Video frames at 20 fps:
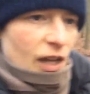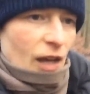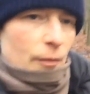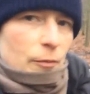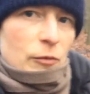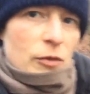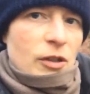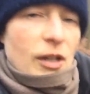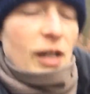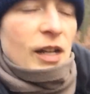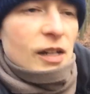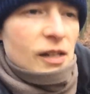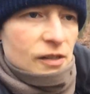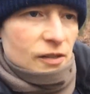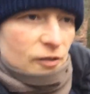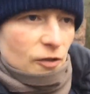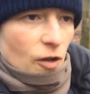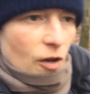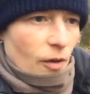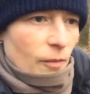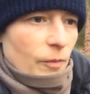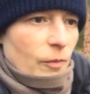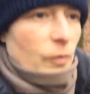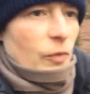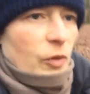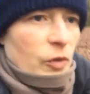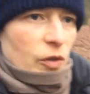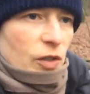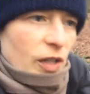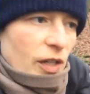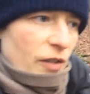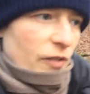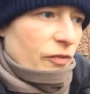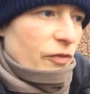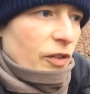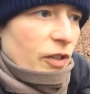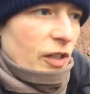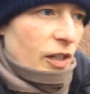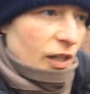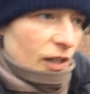Chemtrails kommen oder
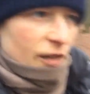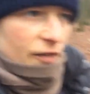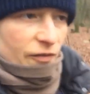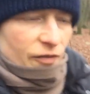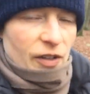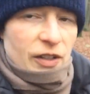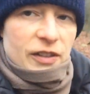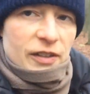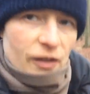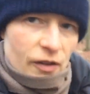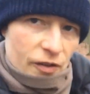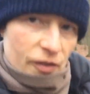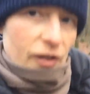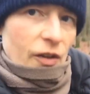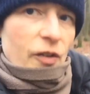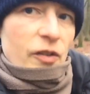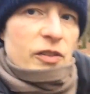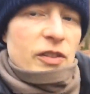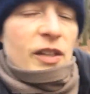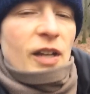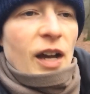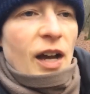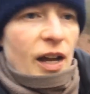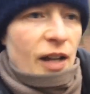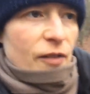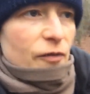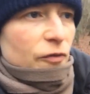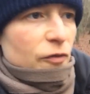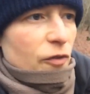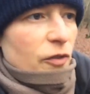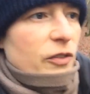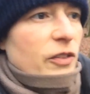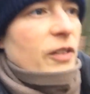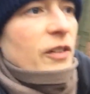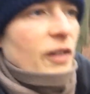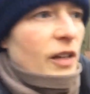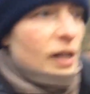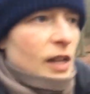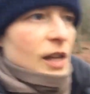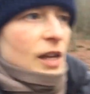von irgendwas äußere
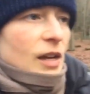Einflüsse.